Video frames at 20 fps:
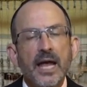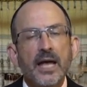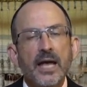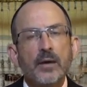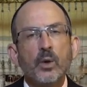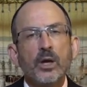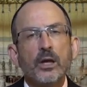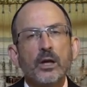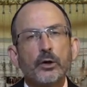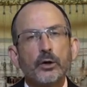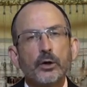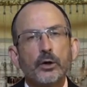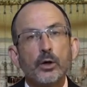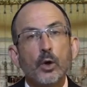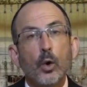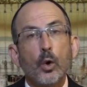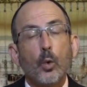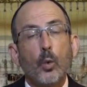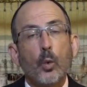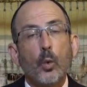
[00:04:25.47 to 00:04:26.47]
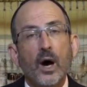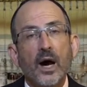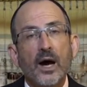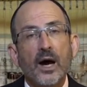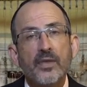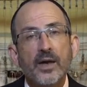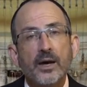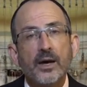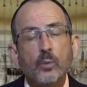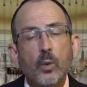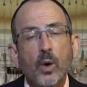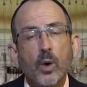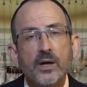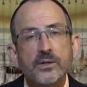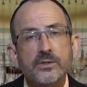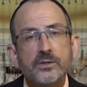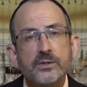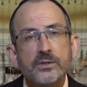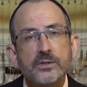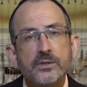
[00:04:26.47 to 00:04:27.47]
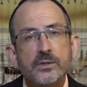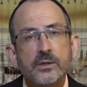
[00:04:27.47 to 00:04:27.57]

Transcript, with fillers: И мы знаем, почему это так.